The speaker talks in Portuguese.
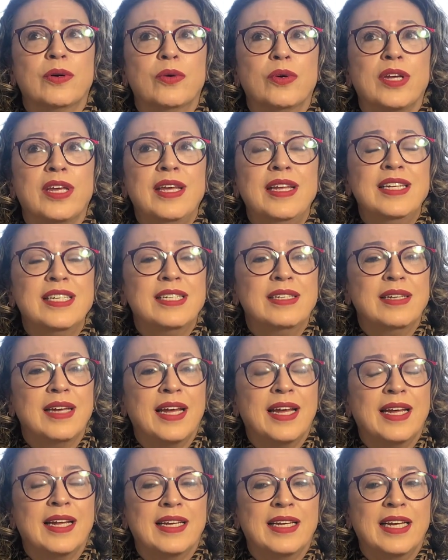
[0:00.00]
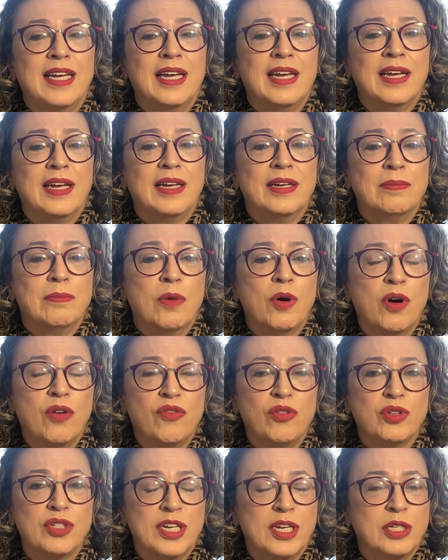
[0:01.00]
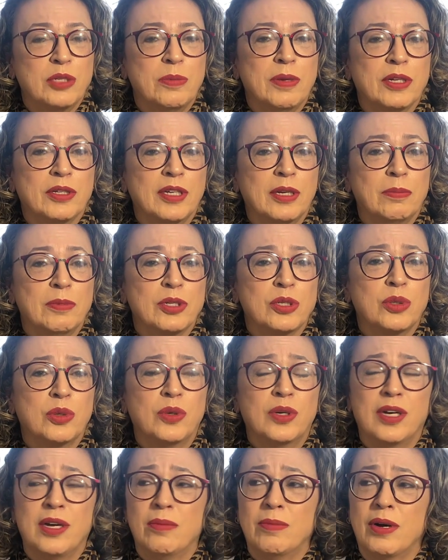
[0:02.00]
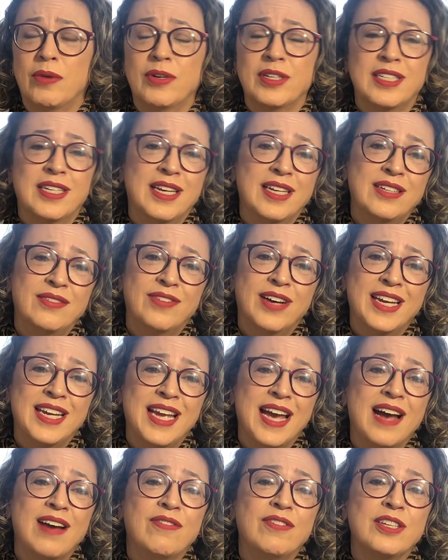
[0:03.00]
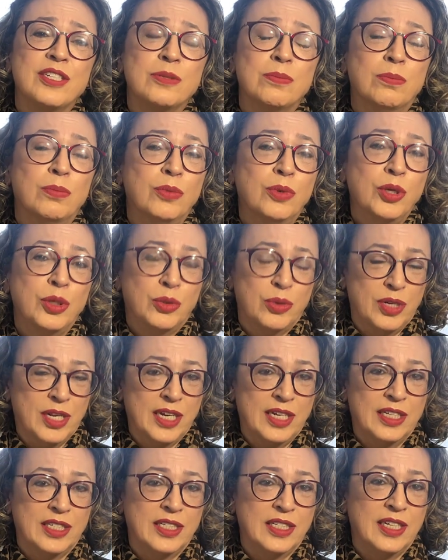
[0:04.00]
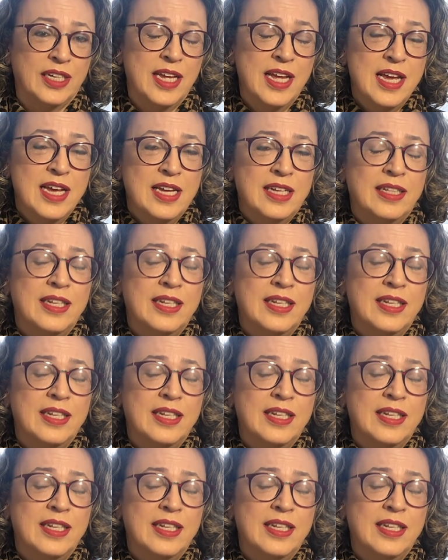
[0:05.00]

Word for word: o que é, é, move o sentimento da pessoa é uma quantidade de variáveis muito grande,